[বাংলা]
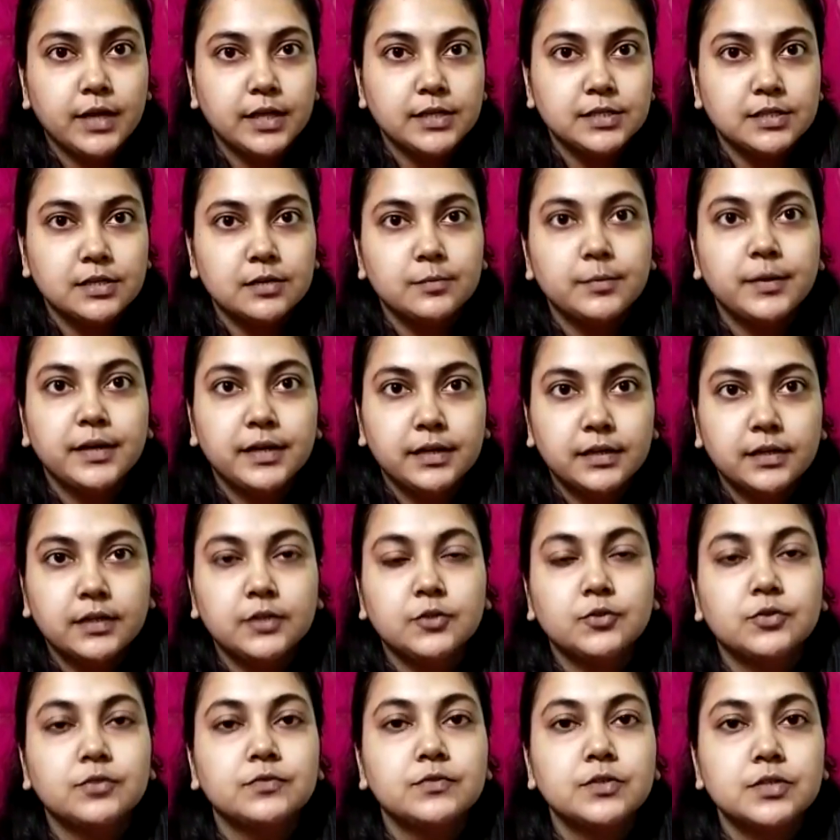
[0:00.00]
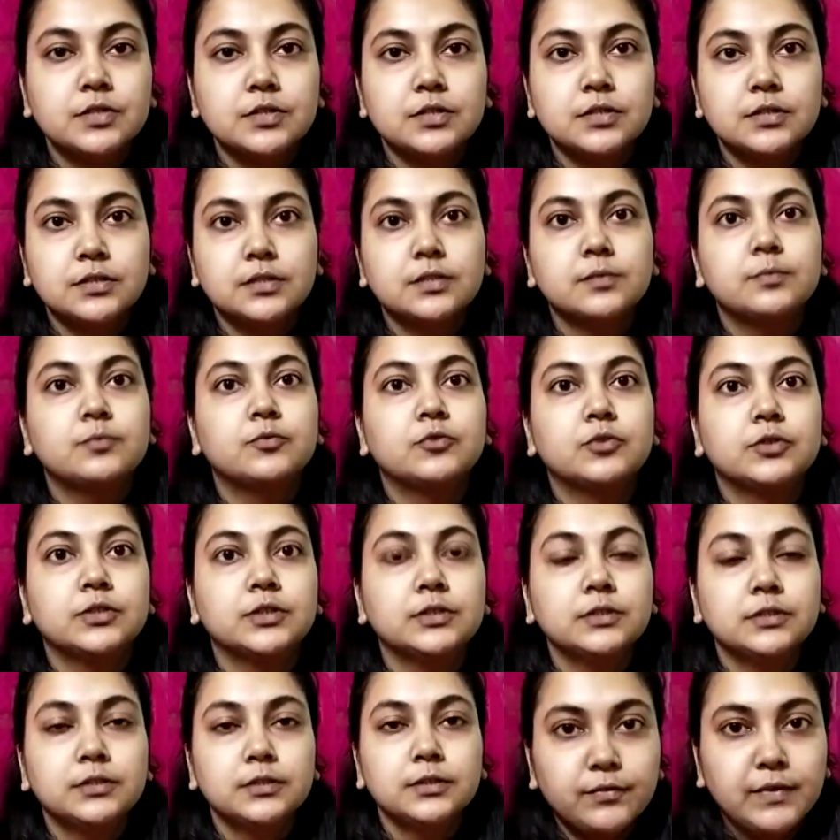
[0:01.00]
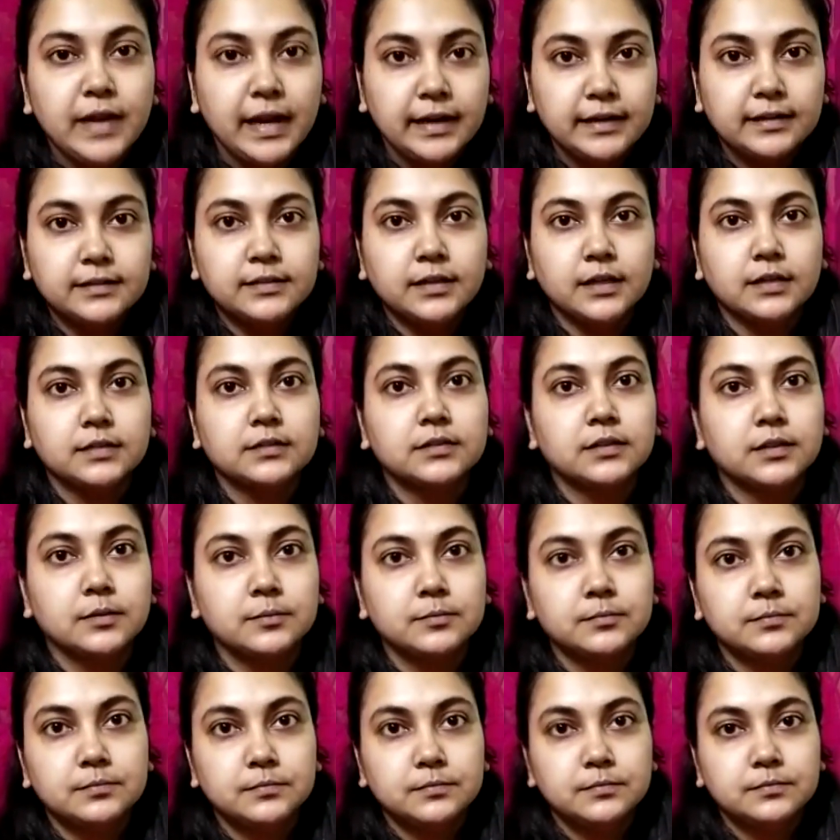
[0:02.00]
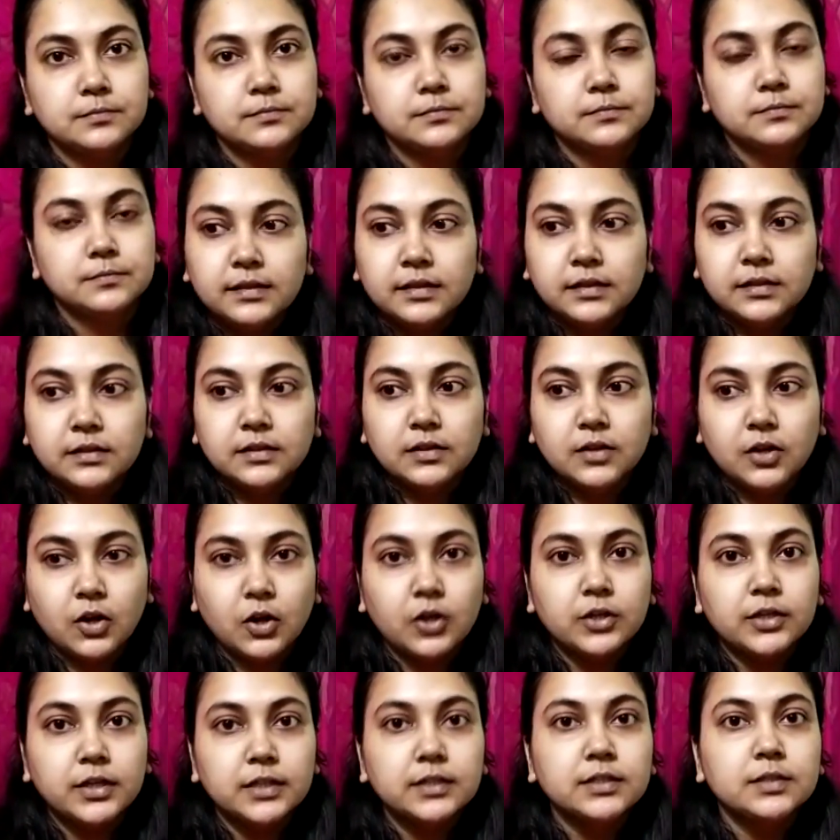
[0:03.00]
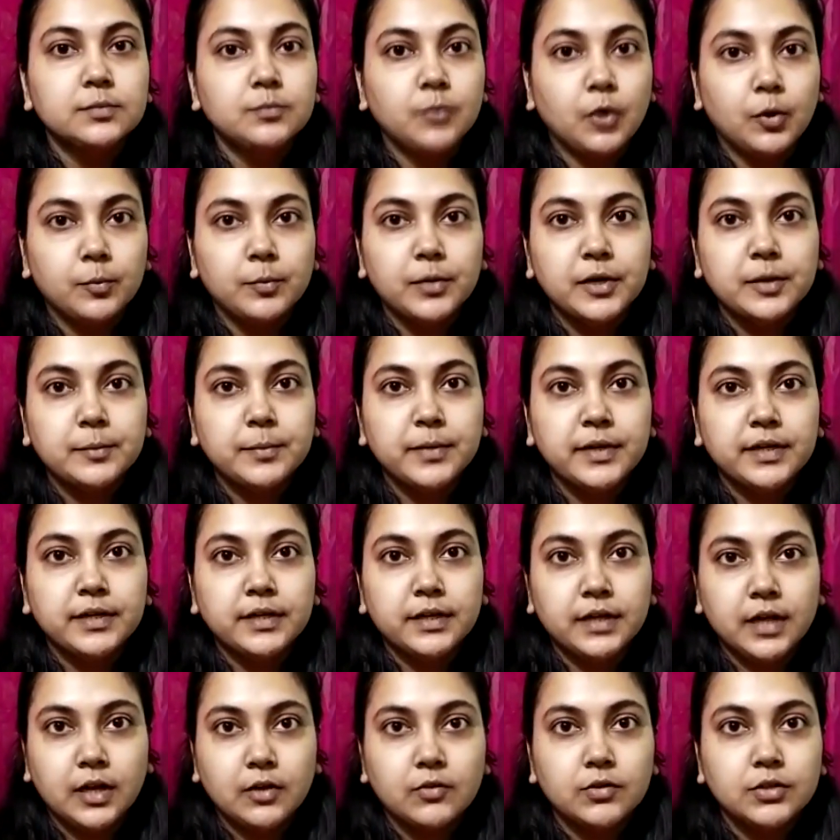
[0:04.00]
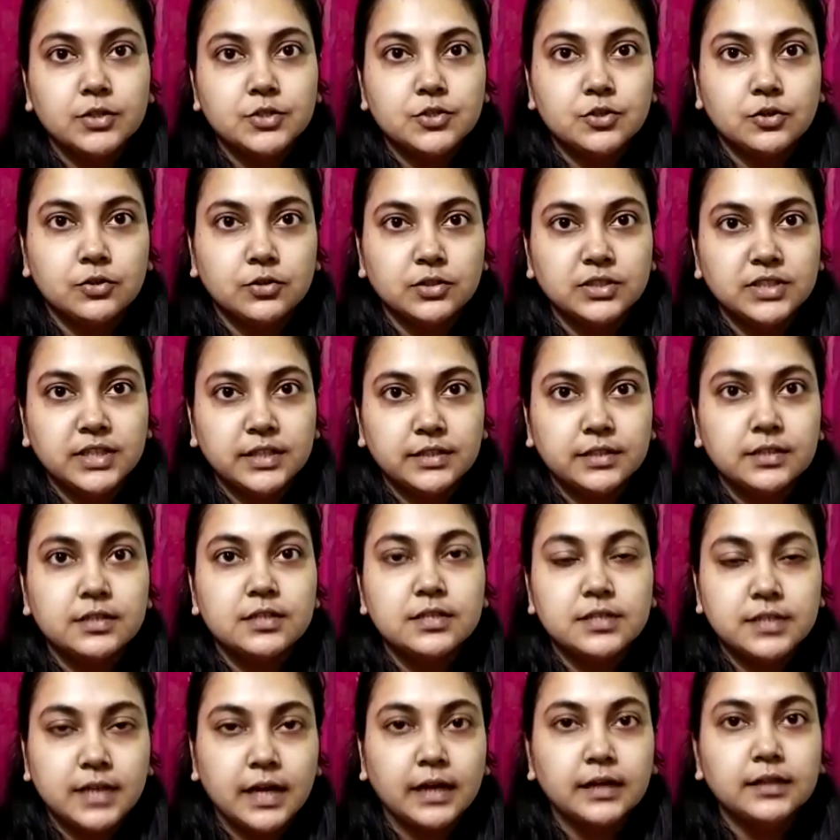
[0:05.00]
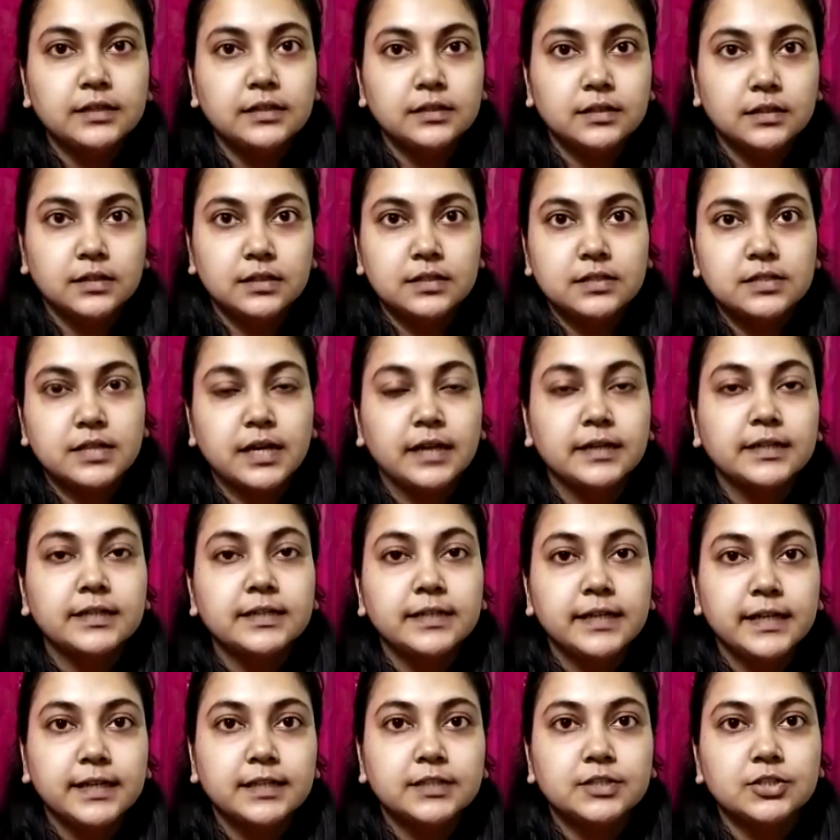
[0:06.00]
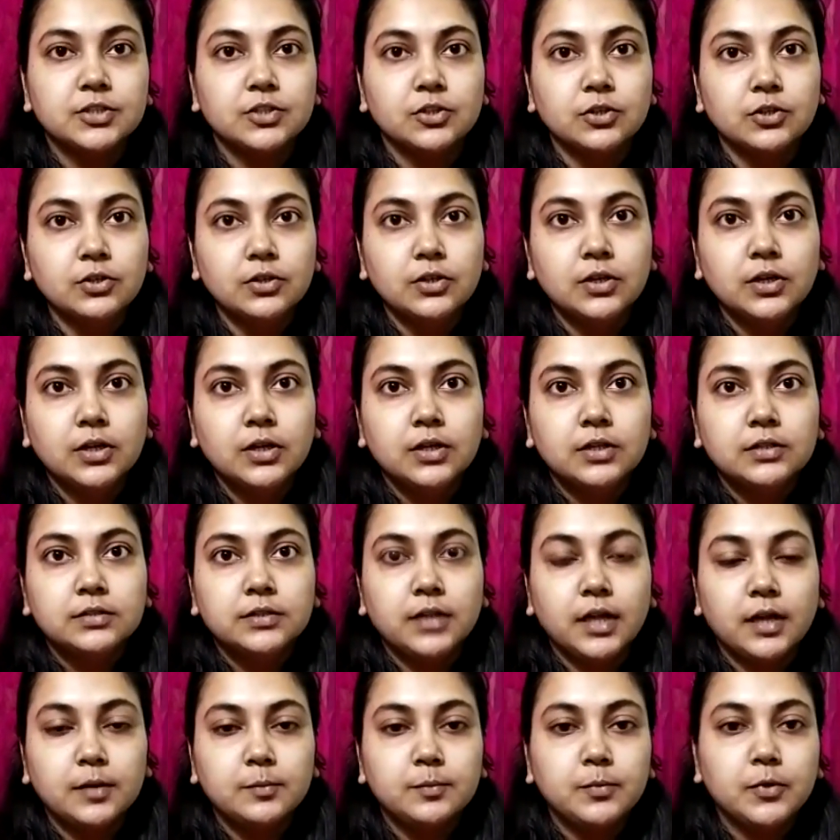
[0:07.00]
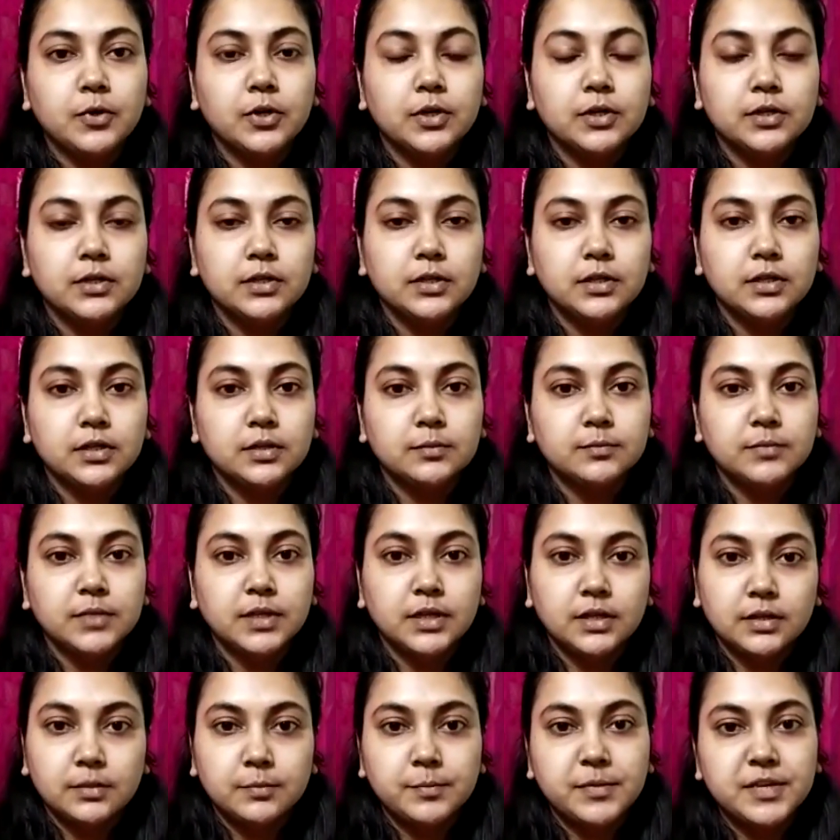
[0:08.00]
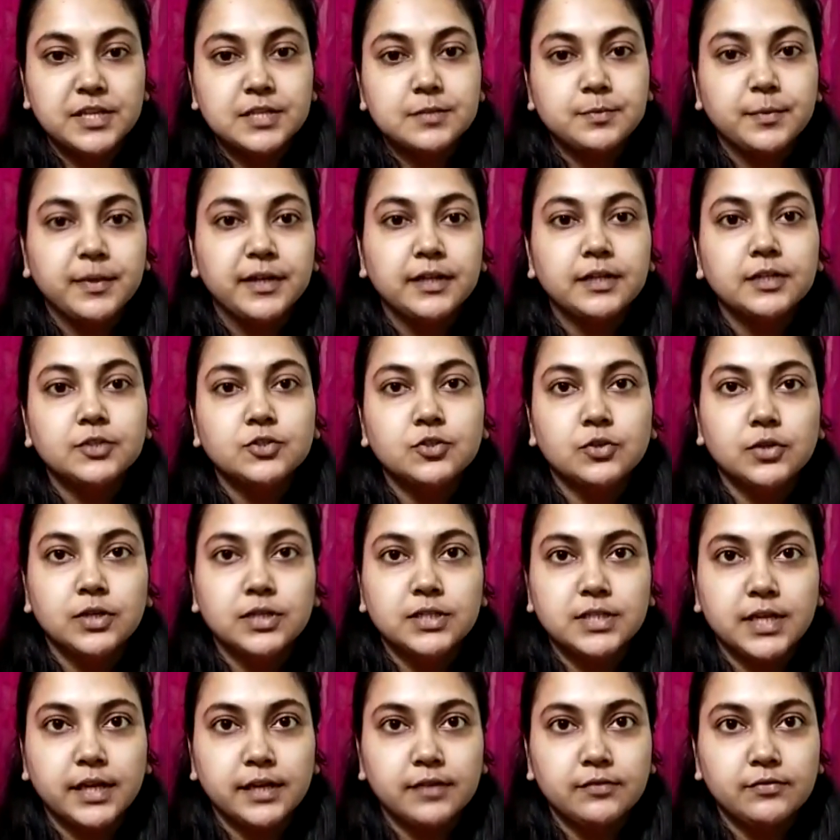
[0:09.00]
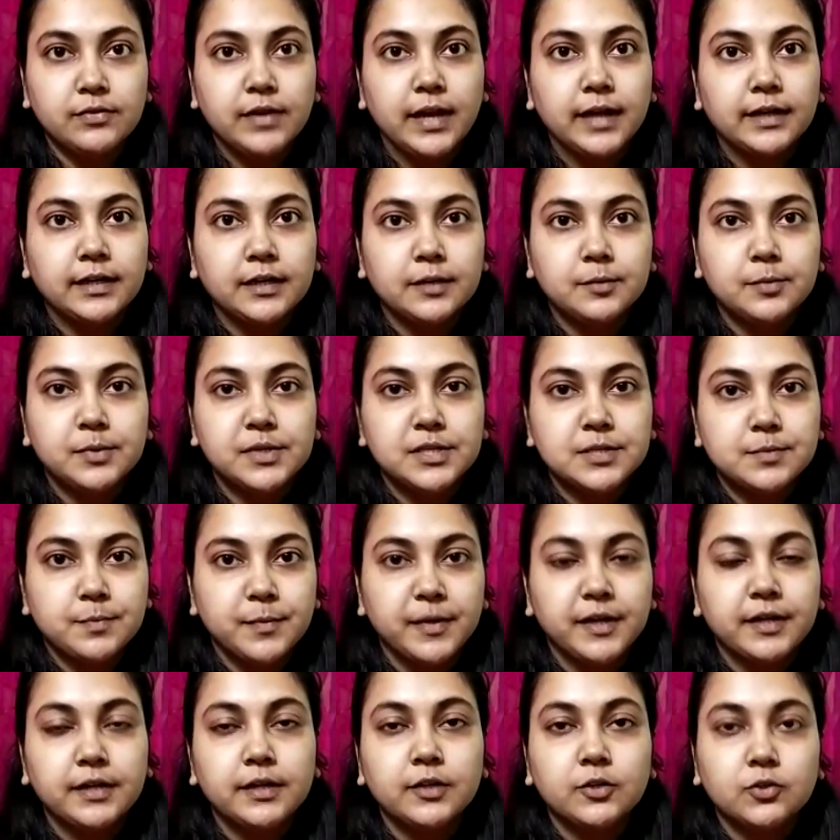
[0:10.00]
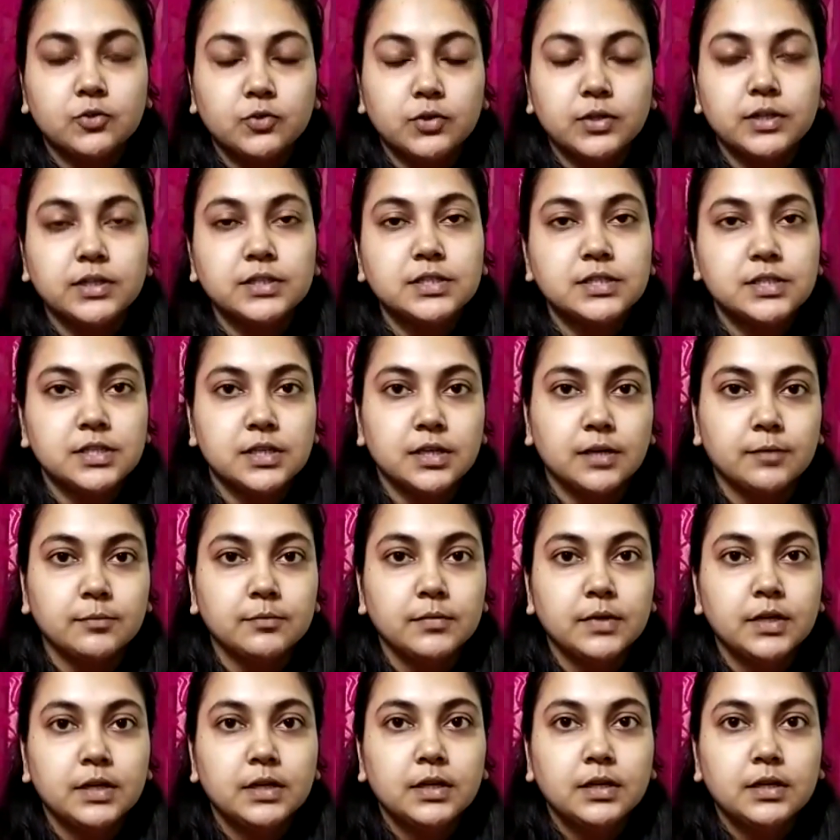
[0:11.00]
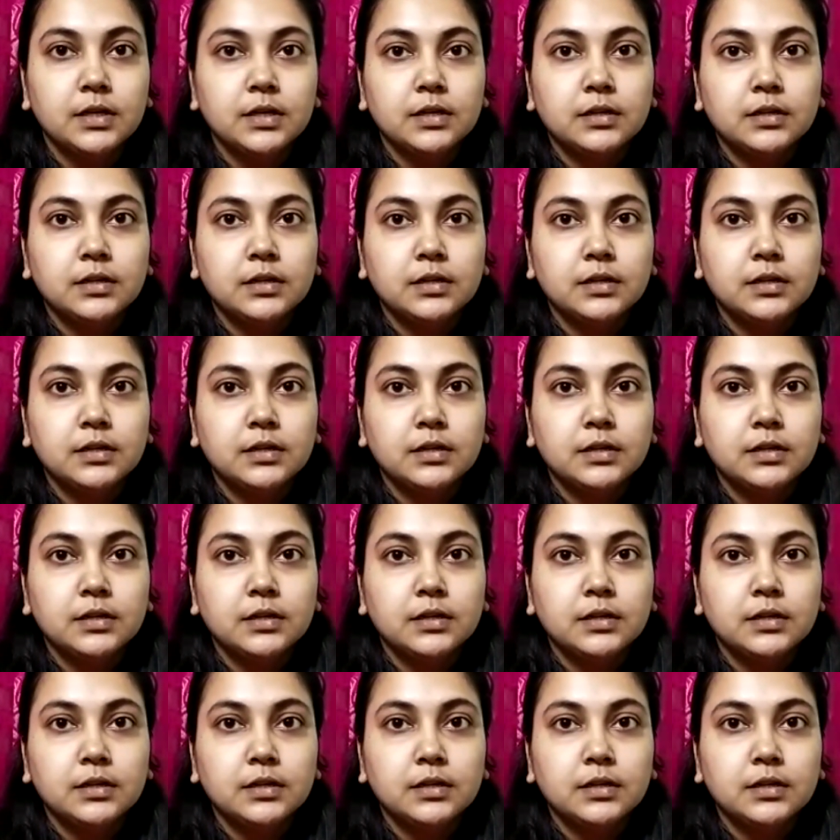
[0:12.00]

ন্যাশনাল মেডিকেল ইউনিভার্সিটিতে পড়ি ওখানে ফ্ল্যাটে থাকতাম একদিন হঠাৎই বম্বার্টমেন্টের আওয়াজ হলো সেদিন স্টার্ট স্টার্টিং ডে ছিল তারপর আমরা বেসমেন্টে চলে যাই ফ্ল্যাটের বেসমেন্টে ওখানেই ছিলাম